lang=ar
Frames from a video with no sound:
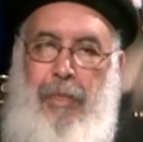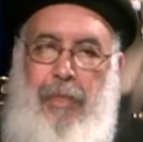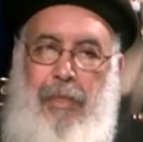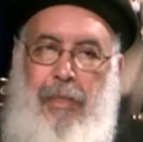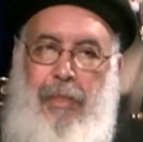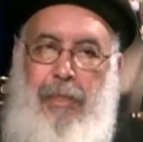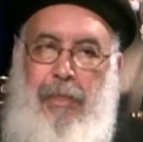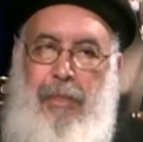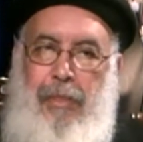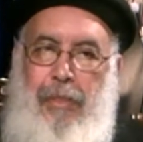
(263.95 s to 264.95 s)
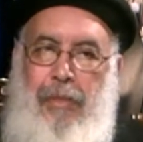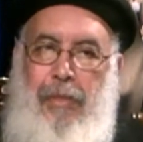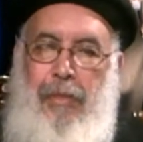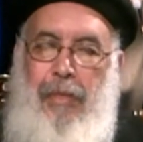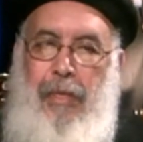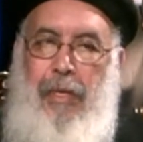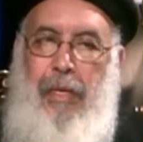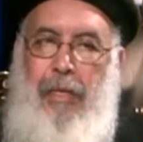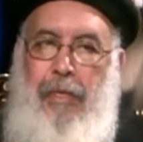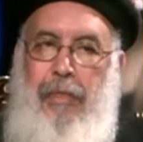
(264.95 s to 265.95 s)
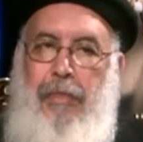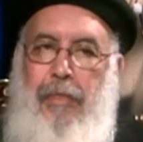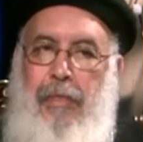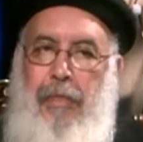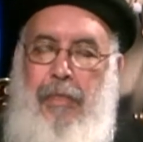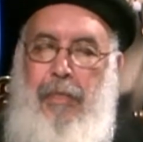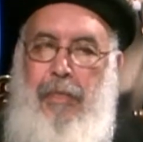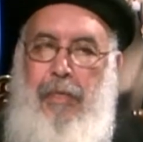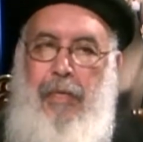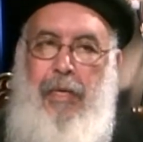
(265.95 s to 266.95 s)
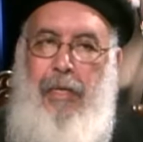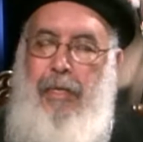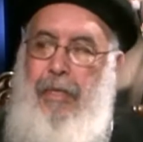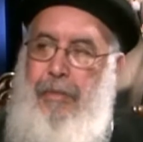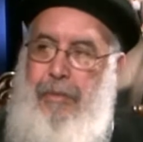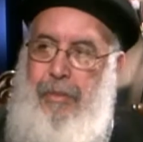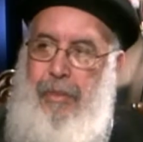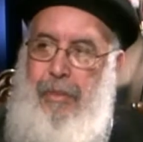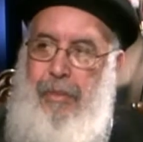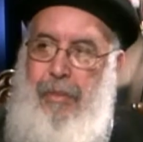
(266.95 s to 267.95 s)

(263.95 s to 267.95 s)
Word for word: آه أكيد الراجل اللي لقى الكنز ده